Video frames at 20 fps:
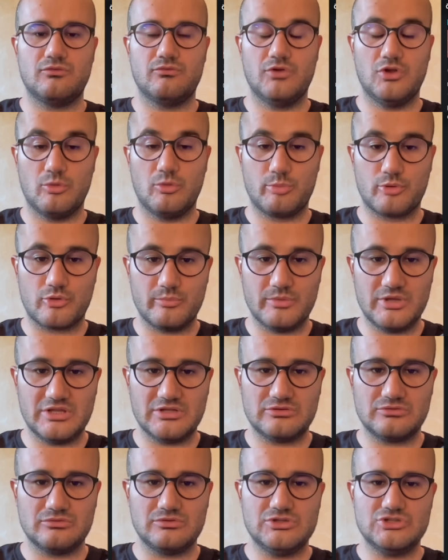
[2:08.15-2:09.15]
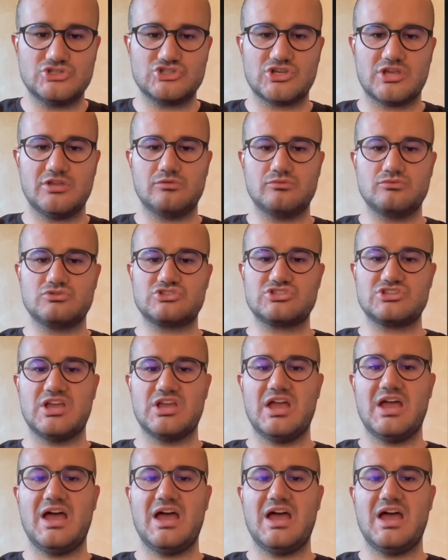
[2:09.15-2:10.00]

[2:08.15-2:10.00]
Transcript: ve lo prometto, dice ai russi,